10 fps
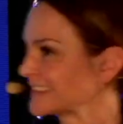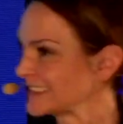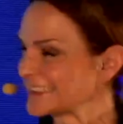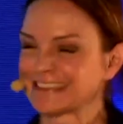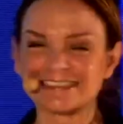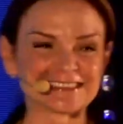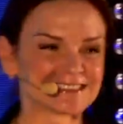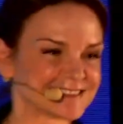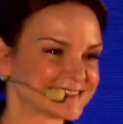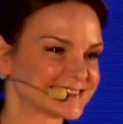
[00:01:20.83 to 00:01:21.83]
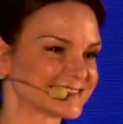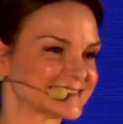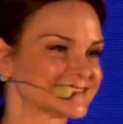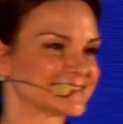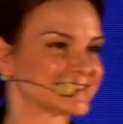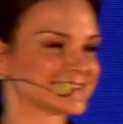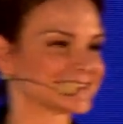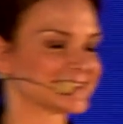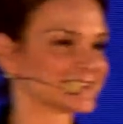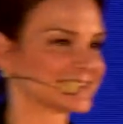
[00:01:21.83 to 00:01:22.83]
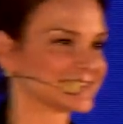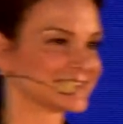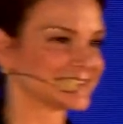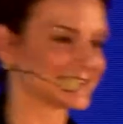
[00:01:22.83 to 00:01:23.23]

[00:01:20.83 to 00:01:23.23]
Sì, tirare le conclusioni non è